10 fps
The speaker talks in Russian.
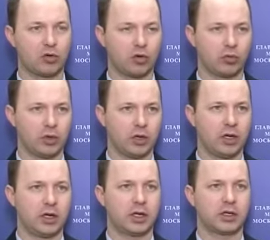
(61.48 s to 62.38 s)
колбы,
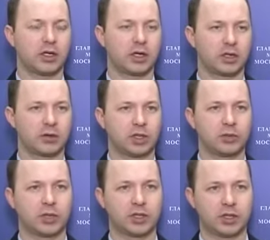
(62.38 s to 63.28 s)
одноразовые
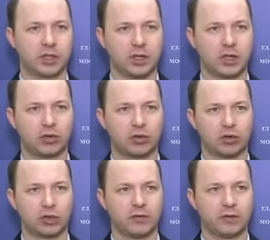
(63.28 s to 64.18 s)
шприцы,
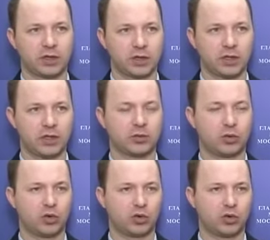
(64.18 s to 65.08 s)
электронные весы,
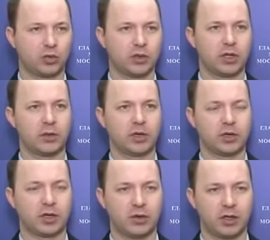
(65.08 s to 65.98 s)
используемые для
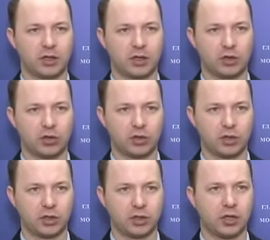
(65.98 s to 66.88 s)
приготовления
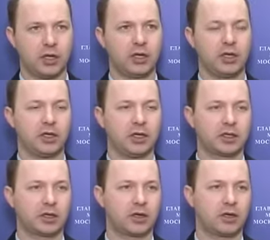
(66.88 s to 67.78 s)
наркотика, и
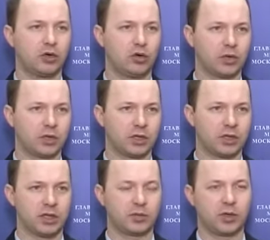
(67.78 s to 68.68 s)
несколько емкостей
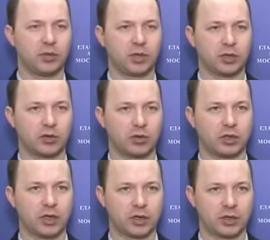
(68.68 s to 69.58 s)
из полимерного
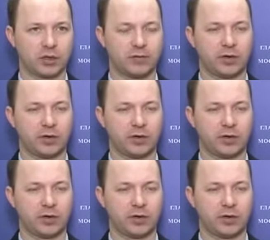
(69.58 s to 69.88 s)
материала с